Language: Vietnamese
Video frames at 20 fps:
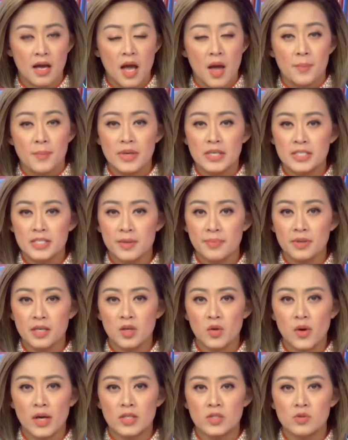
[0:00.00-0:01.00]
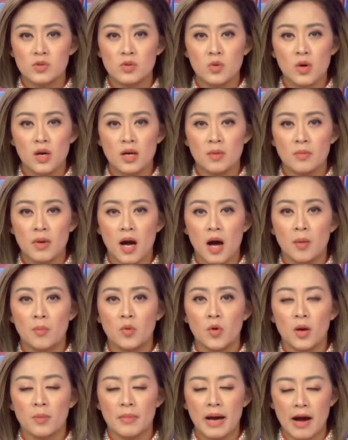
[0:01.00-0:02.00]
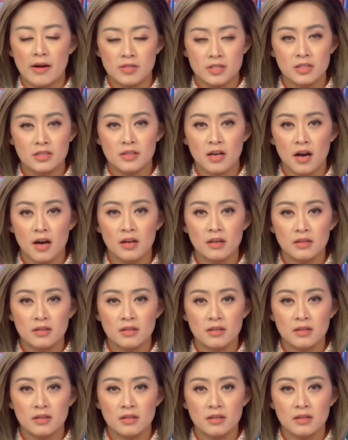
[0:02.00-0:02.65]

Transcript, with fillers: bất chấp kế hoạch rút quân mà ông loan báo trước đó.